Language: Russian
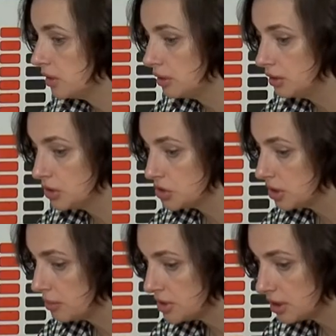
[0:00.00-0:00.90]
И даже
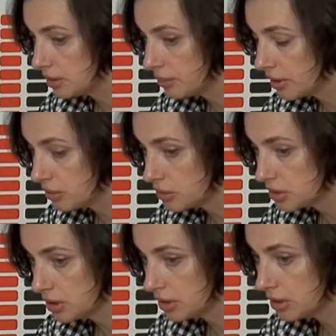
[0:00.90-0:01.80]
не обязательно про
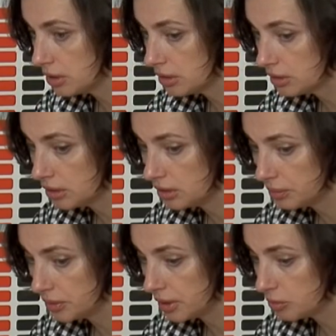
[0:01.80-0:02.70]
русских, э,
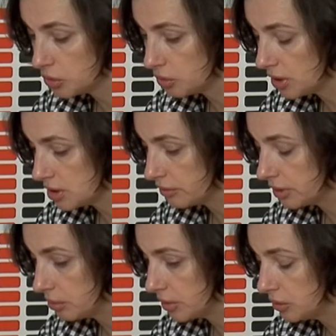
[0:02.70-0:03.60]
потому что у нас в
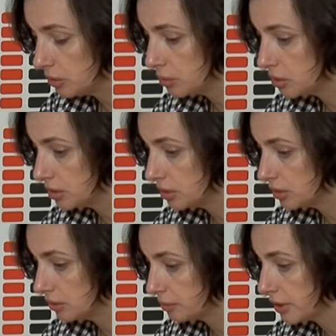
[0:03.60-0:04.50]
этом году будет
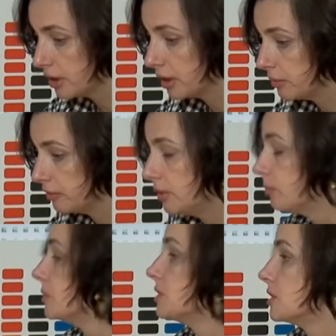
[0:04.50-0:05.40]
э, в программе
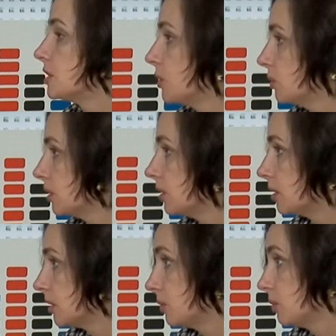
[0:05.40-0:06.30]
фильм «Сестренка»,
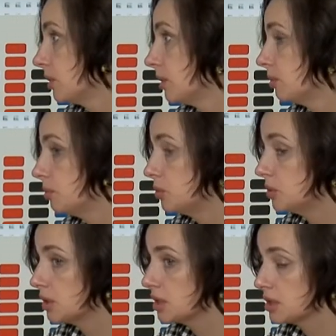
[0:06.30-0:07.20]
который
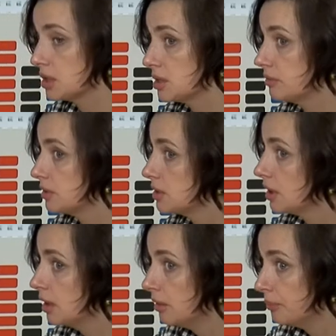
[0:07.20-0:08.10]
будет рассказывать
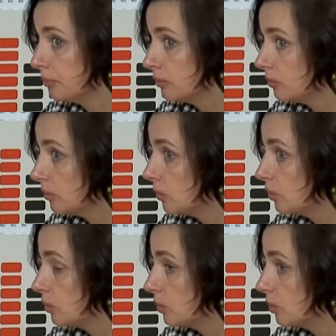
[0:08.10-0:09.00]

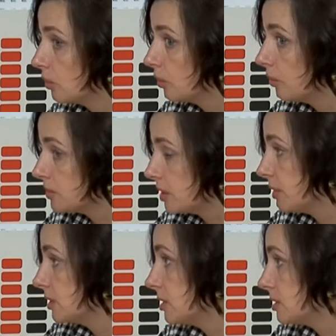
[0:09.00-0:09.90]
о
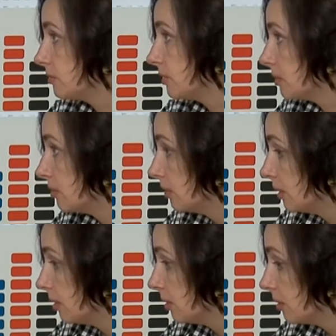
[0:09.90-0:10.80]
взаимодействии
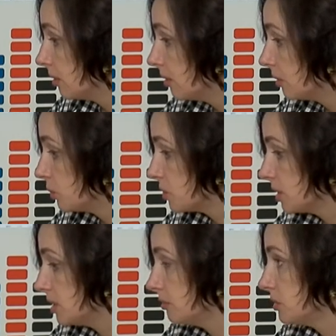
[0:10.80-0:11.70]
русской
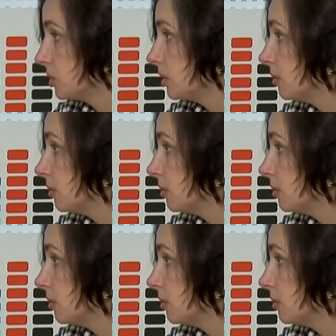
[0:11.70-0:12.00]
девочки